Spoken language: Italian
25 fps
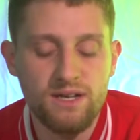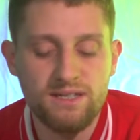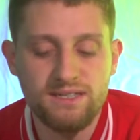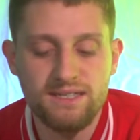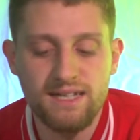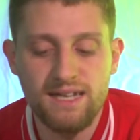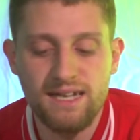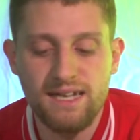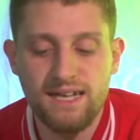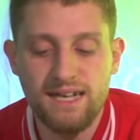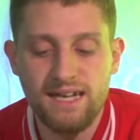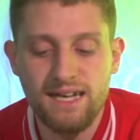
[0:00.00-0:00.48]

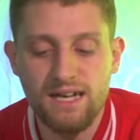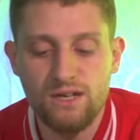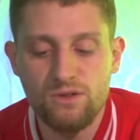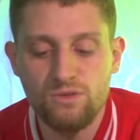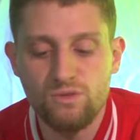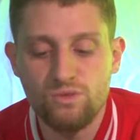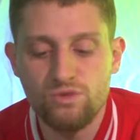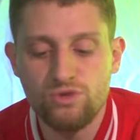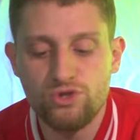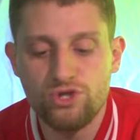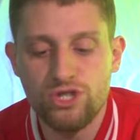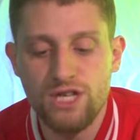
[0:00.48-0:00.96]
essere anche
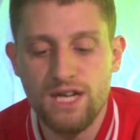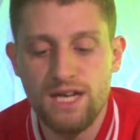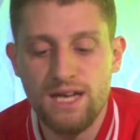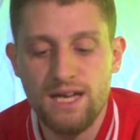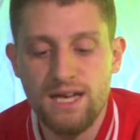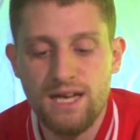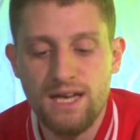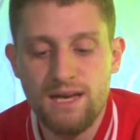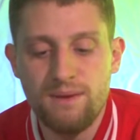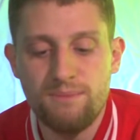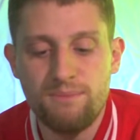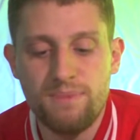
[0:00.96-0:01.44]
cartucce
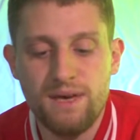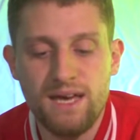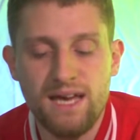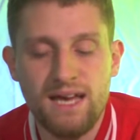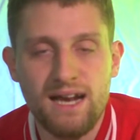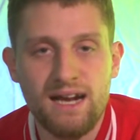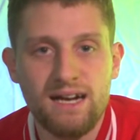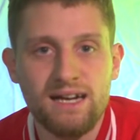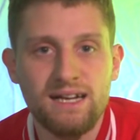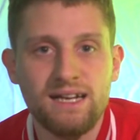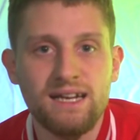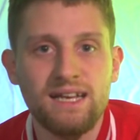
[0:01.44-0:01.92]

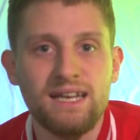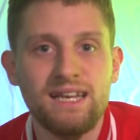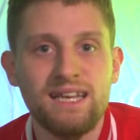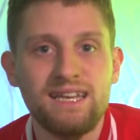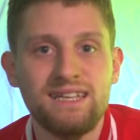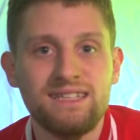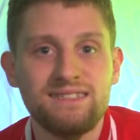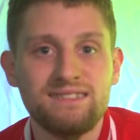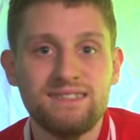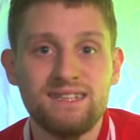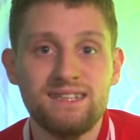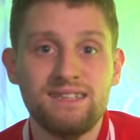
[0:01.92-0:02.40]
per le
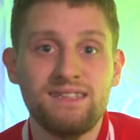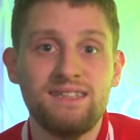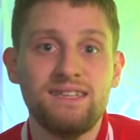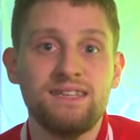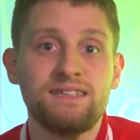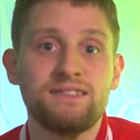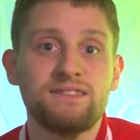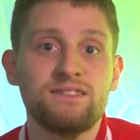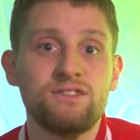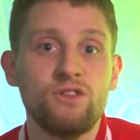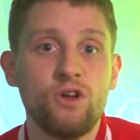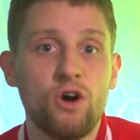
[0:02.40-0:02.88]
Instant
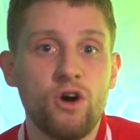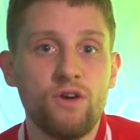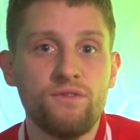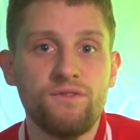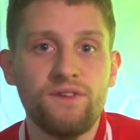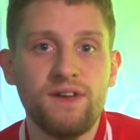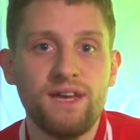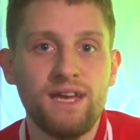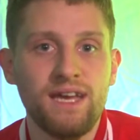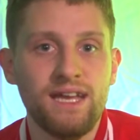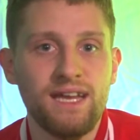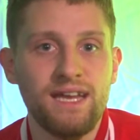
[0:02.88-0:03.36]

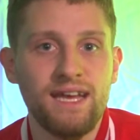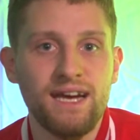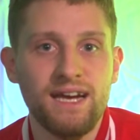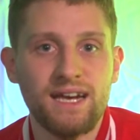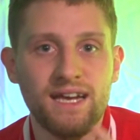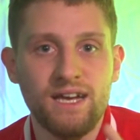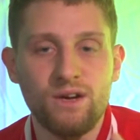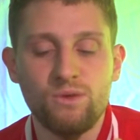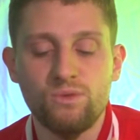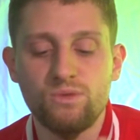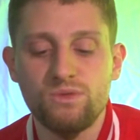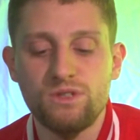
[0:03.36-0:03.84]
X9 e
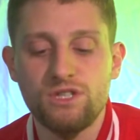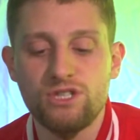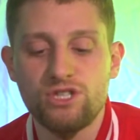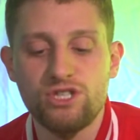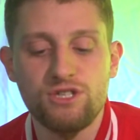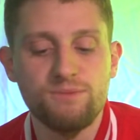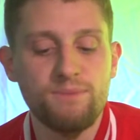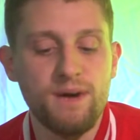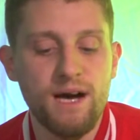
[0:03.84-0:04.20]
neanche 11